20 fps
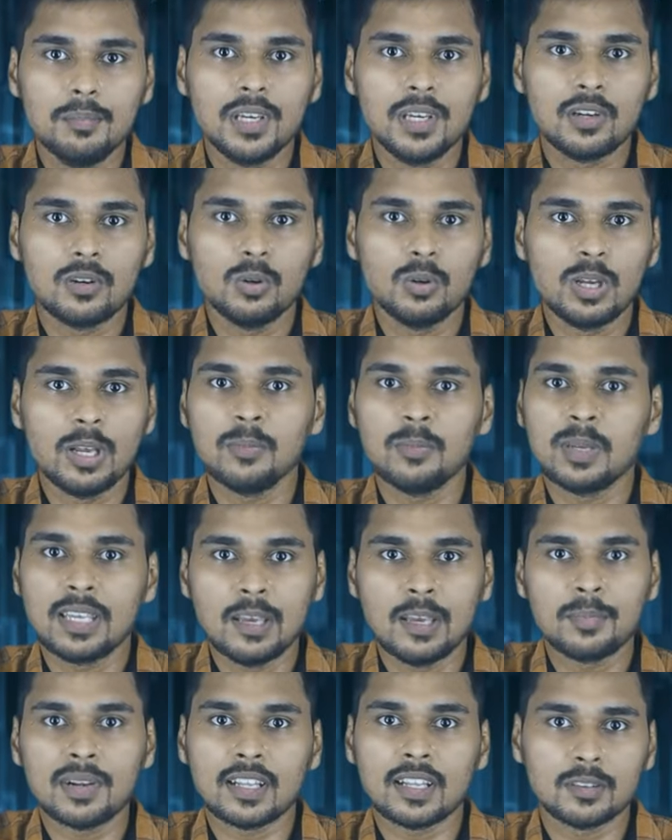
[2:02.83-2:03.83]
మీకు ఏమ
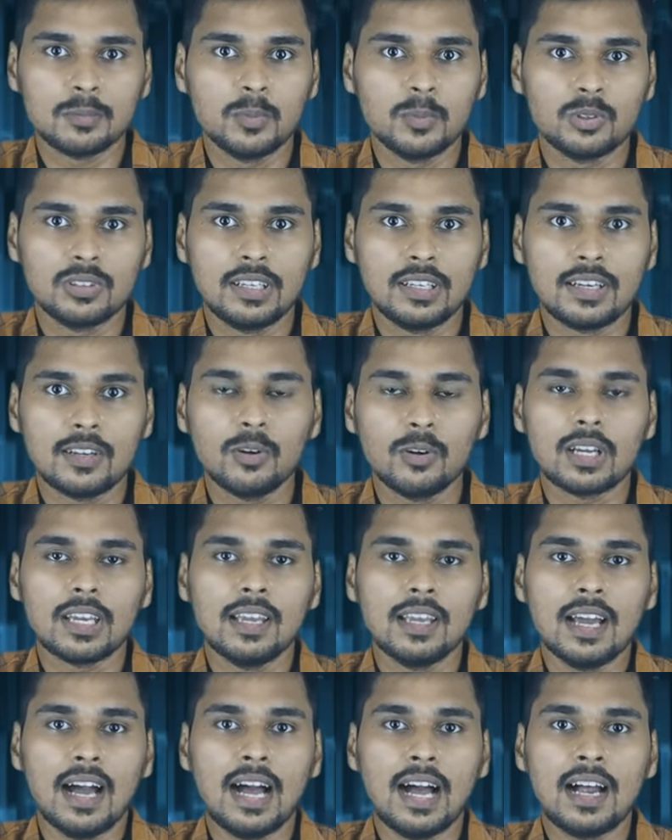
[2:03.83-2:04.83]
ఏమైనా అర్థమవుద్దంటే
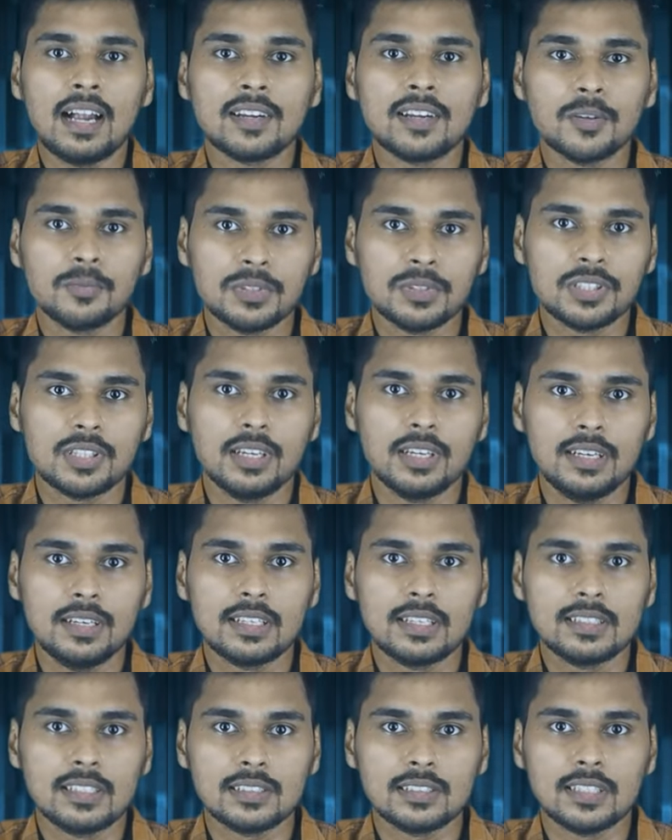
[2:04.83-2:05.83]
ఓకే ఆర్టిఫిషియల్
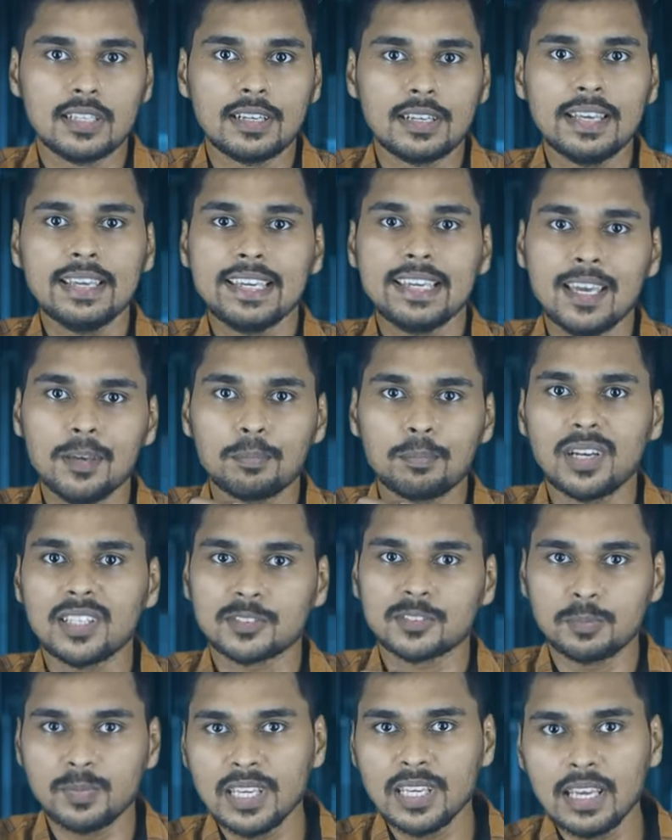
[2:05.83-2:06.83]
ఇంటెలిజెన్స్ అంటే ఏ
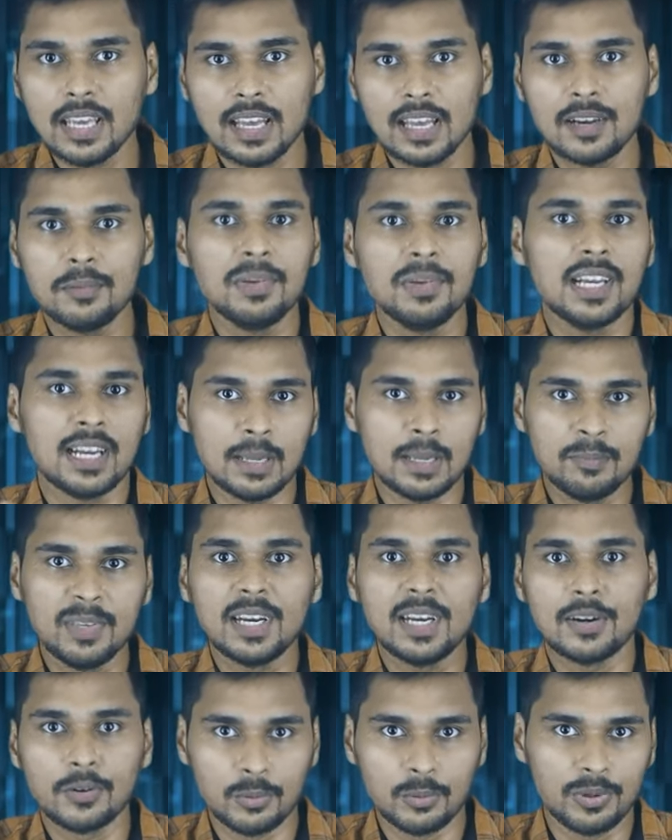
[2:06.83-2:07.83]
ప్లస్ బి అని మీ
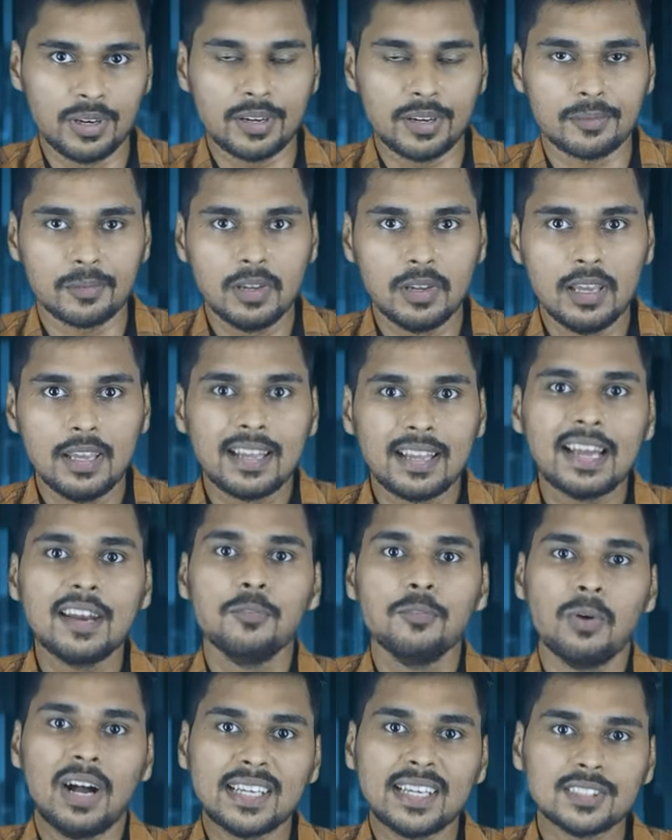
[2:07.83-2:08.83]
మీరు అనుకుంటారు
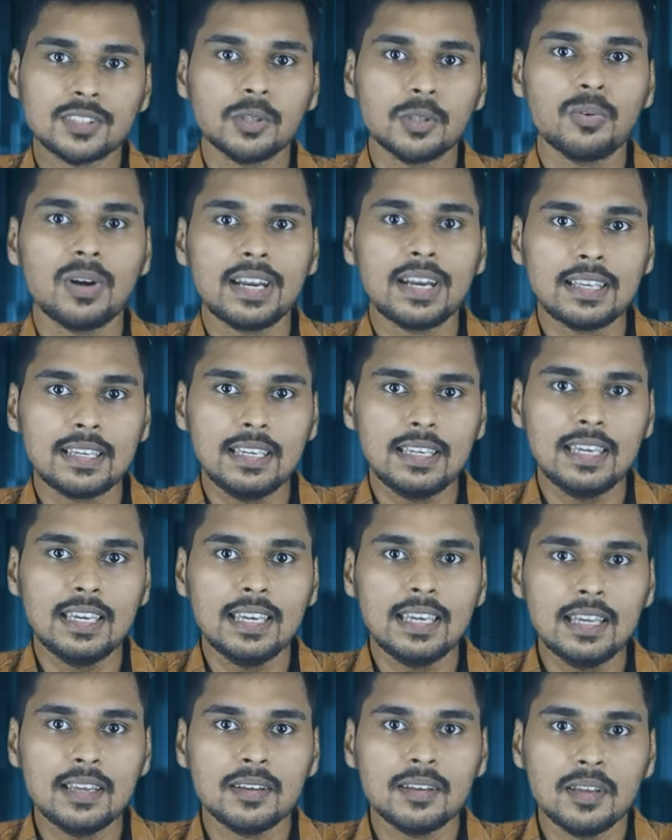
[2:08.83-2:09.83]
కానీ వాస్తవానికి
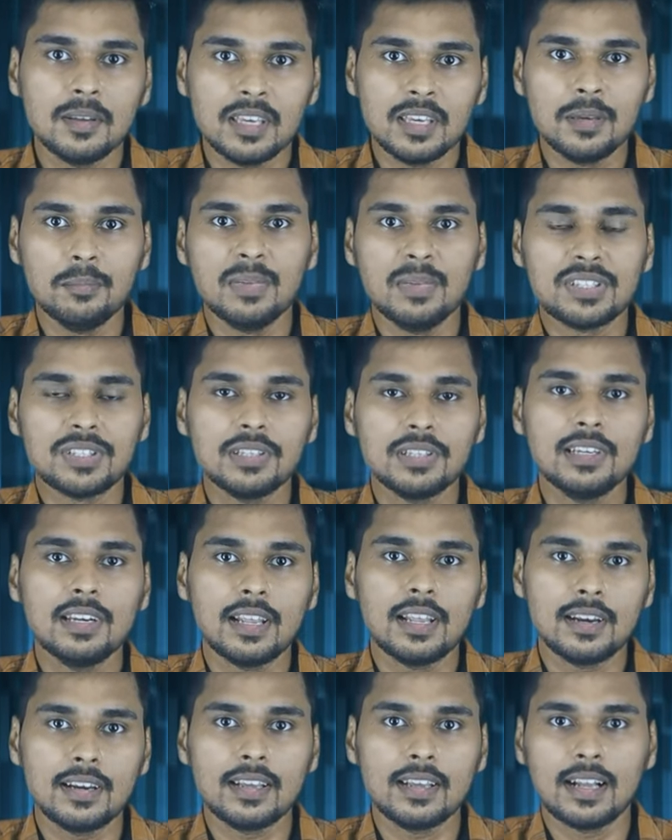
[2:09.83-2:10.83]
ఈ మెషిన్
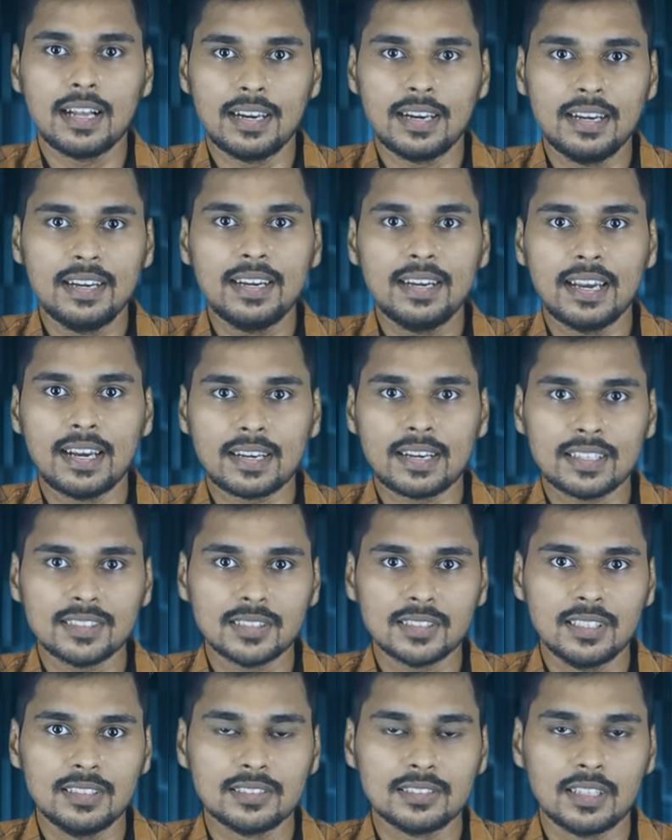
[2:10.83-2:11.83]
లెర్నింగ్ కానీ డేటా
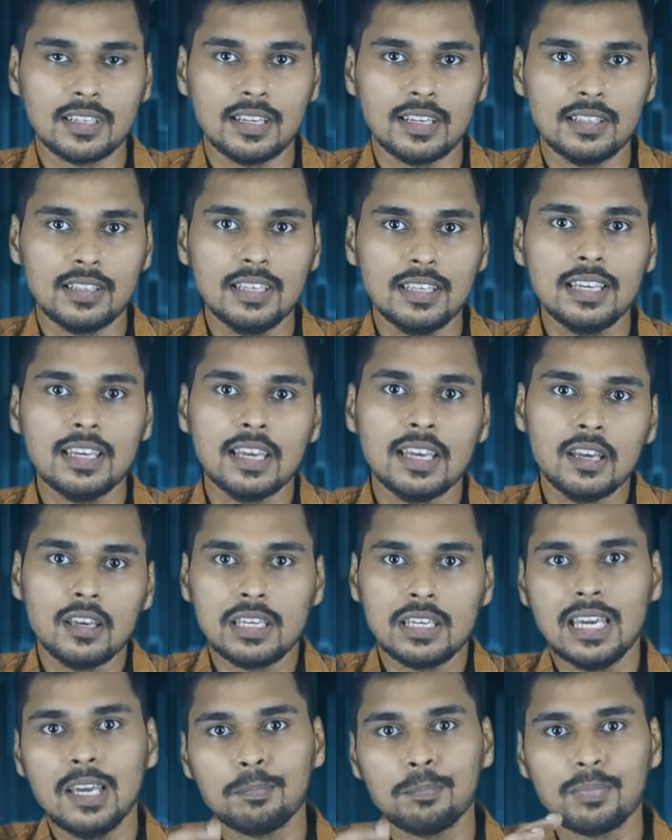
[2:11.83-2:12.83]
సైన్స్ అనేది
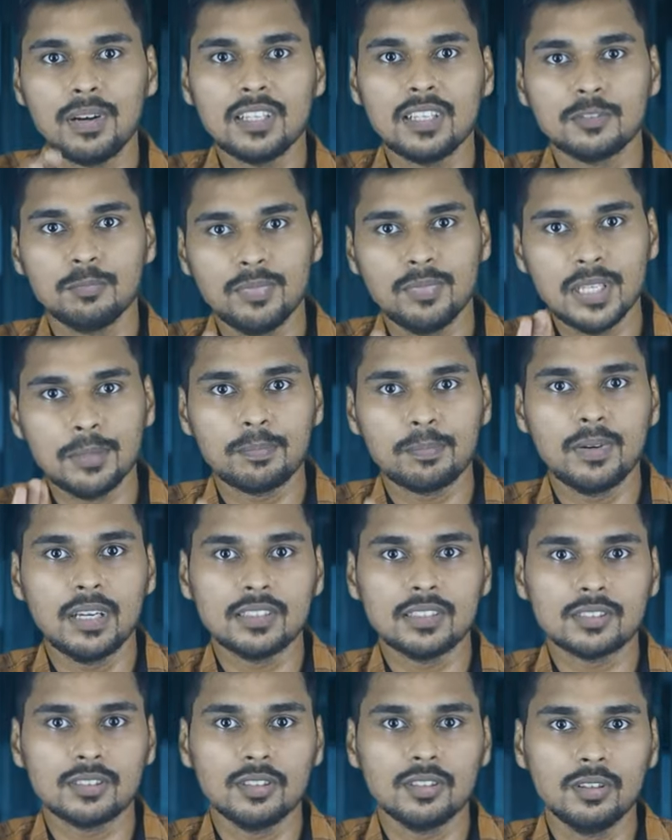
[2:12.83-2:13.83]
ఏ ప్లస్ బి
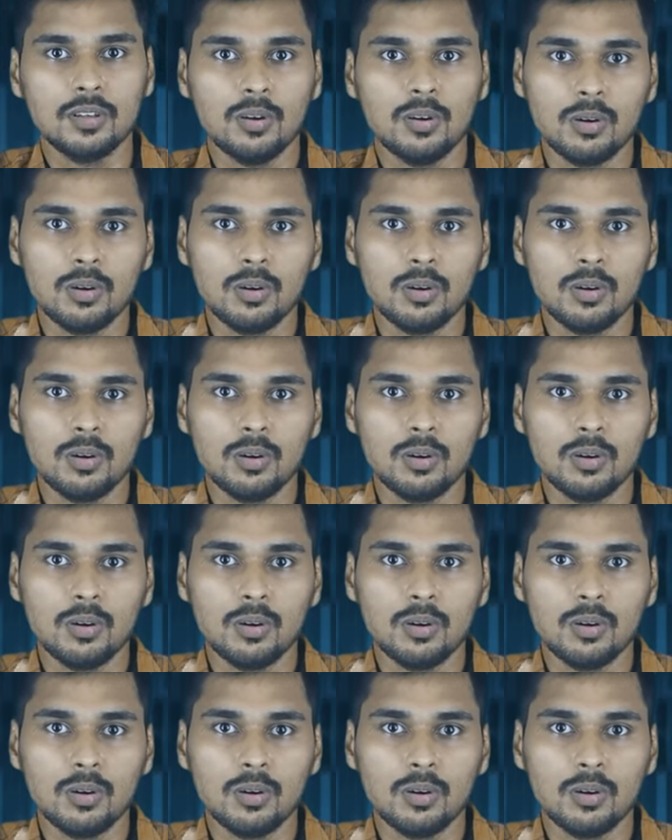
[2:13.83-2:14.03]
ప్లస్